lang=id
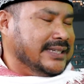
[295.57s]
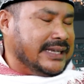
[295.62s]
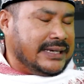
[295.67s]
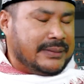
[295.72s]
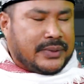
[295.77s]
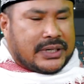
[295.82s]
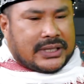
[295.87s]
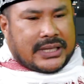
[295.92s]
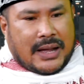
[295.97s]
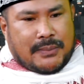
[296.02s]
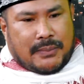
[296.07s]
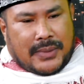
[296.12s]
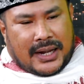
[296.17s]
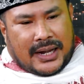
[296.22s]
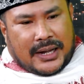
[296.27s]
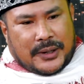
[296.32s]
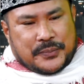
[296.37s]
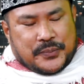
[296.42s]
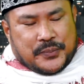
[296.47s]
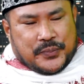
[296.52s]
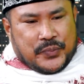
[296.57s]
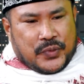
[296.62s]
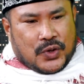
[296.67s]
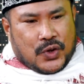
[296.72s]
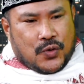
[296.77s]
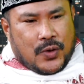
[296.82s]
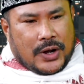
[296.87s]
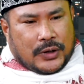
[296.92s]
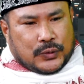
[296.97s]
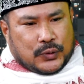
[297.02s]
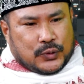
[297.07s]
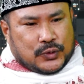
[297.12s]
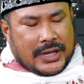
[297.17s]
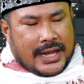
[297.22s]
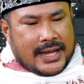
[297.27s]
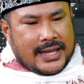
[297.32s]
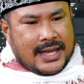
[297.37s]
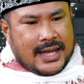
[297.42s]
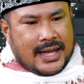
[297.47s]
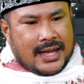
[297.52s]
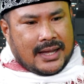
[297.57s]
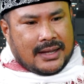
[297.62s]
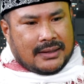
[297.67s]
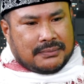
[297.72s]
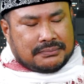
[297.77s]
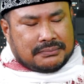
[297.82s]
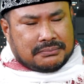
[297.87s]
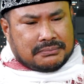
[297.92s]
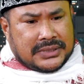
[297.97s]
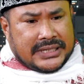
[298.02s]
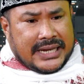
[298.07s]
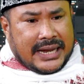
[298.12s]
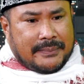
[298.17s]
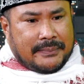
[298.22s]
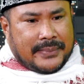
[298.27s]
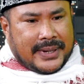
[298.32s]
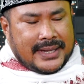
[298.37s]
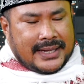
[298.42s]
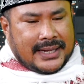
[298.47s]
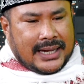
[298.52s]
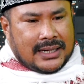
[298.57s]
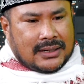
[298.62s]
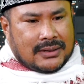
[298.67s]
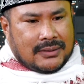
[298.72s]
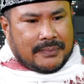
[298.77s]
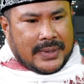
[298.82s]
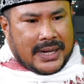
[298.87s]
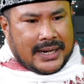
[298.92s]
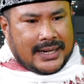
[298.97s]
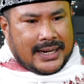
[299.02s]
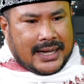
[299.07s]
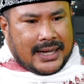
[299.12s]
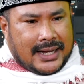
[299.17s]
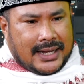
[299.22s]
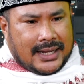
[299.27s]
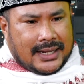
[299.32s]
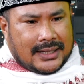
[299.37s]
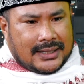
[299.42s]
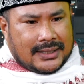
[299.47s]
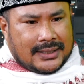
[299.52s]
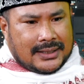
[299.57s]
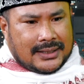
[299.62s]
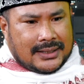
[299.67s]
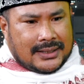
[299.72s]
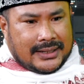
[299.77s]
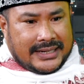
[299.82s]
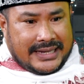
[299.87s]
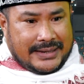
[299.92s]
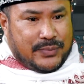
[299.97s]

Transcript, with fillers: Jadi pertama, waktu saya menyampaikan kepada uh,